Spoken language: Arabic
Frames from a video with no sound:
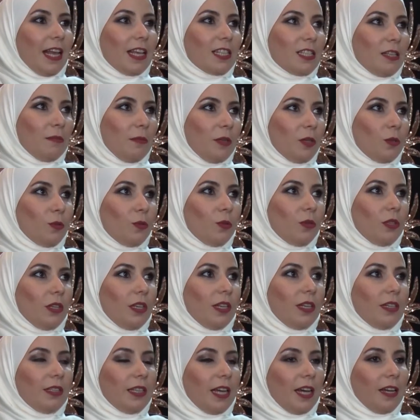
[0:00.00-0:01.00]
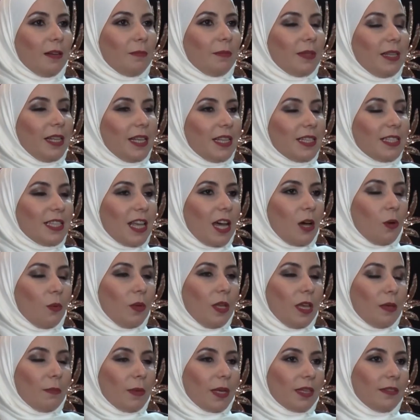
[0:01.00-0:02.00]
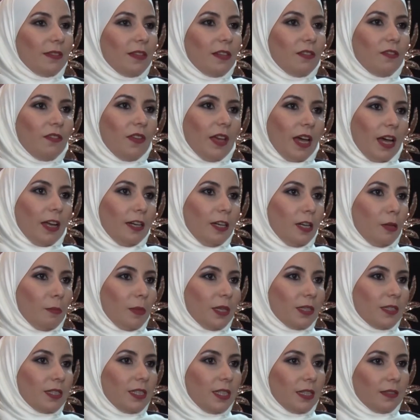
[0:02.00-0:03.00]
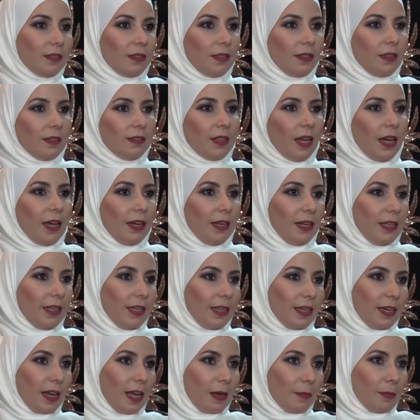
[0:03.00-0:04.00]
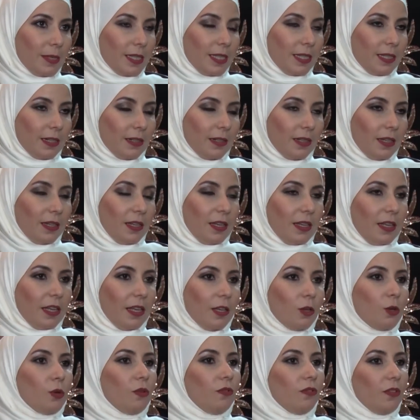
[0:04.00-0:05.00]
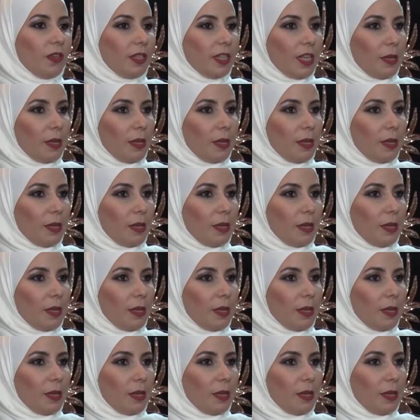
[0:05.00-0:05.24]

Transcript: لازم يكون القطعه اللي بدنا نساويها مختلفه عن نمطيه القطعه اللي هي لابستها يكون في